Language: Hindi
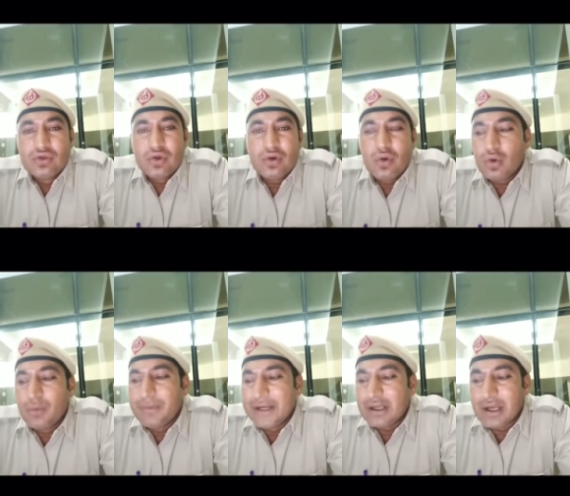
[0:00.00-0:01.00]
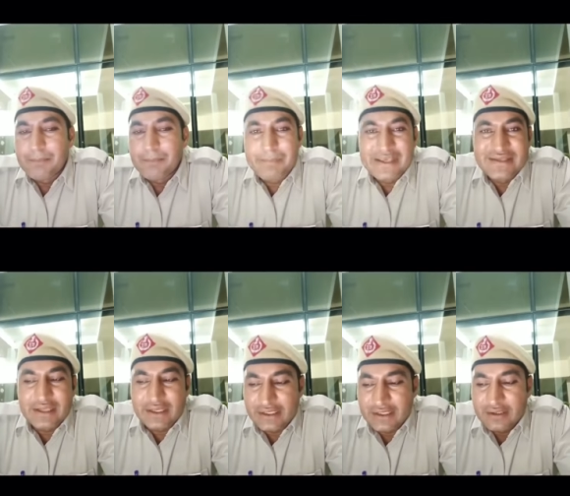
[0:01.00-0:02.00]
जो डॉक्यूमेंट आप पेश
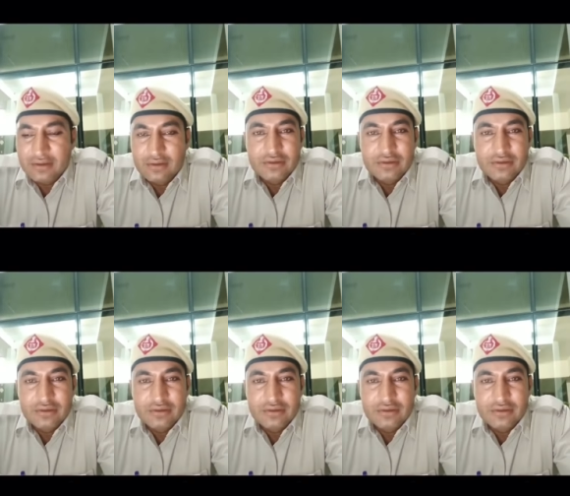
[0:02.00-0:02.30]
करेंगे